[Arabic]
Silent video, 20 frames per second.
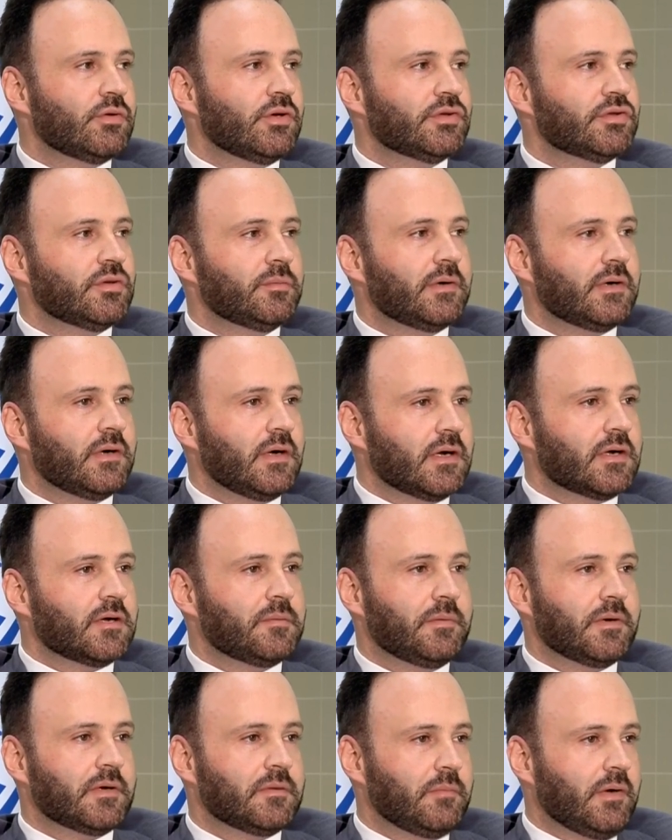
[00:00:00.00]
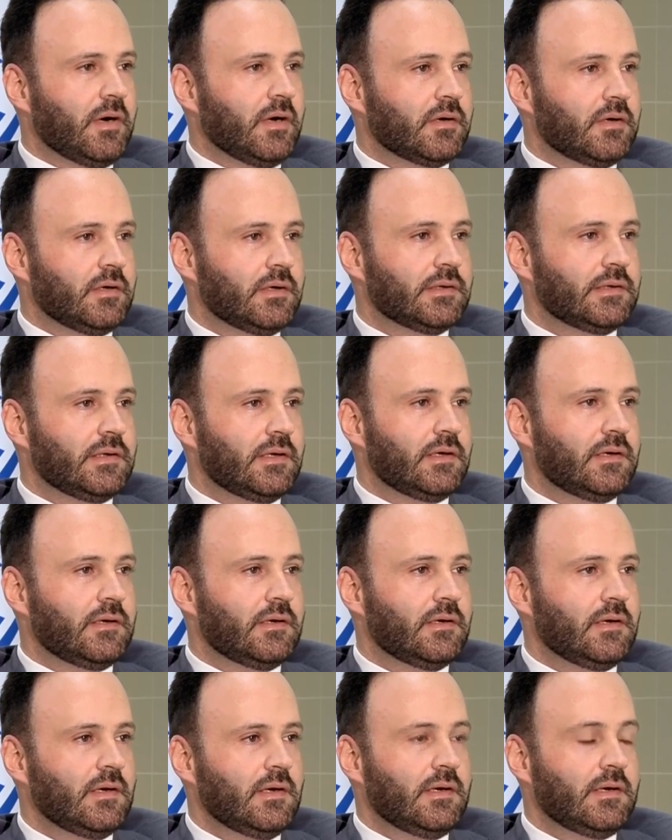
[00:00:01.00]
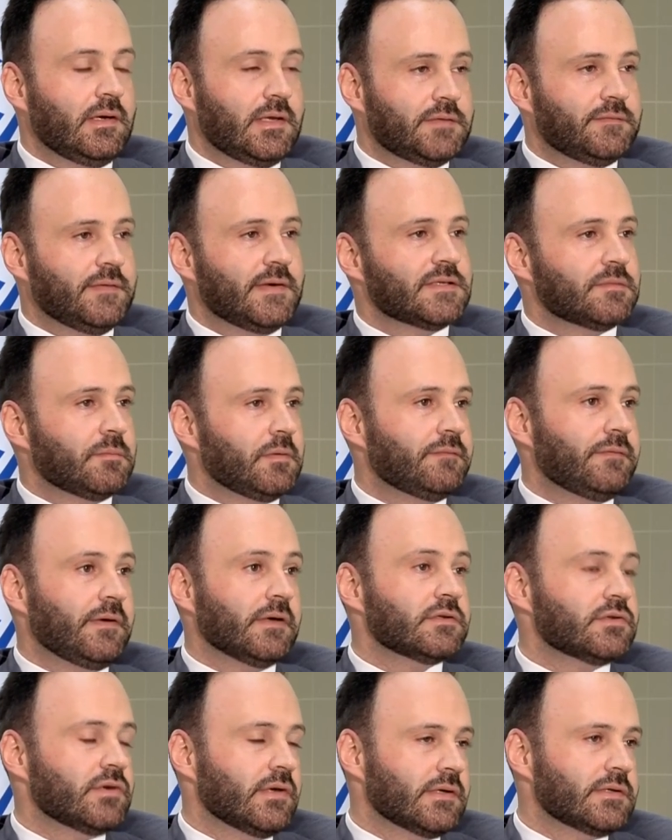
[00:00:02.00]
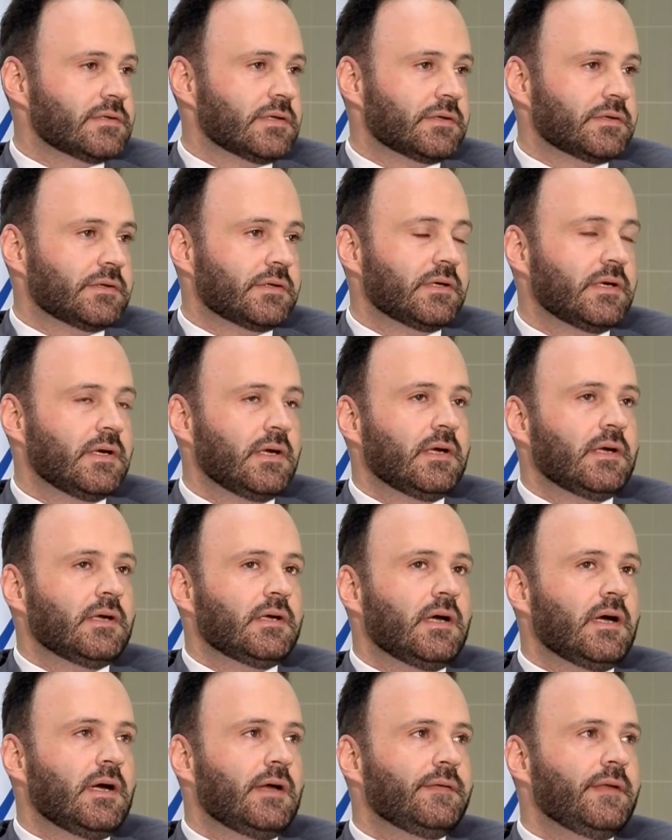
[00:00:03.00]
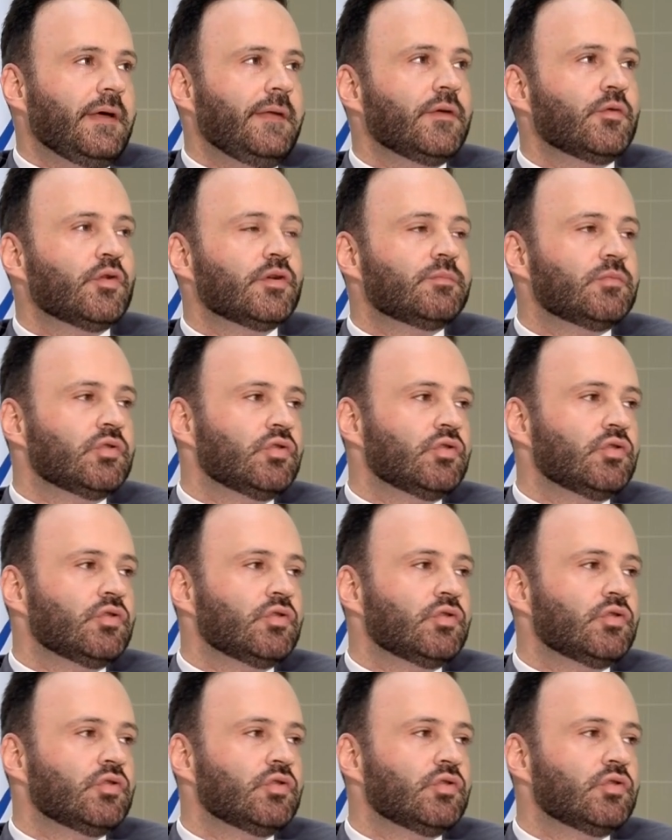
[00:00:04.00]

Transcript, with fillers: هو يعتبر اكبر معرض للادفانس مانيفاكتشرنج سيكتور نحن وقت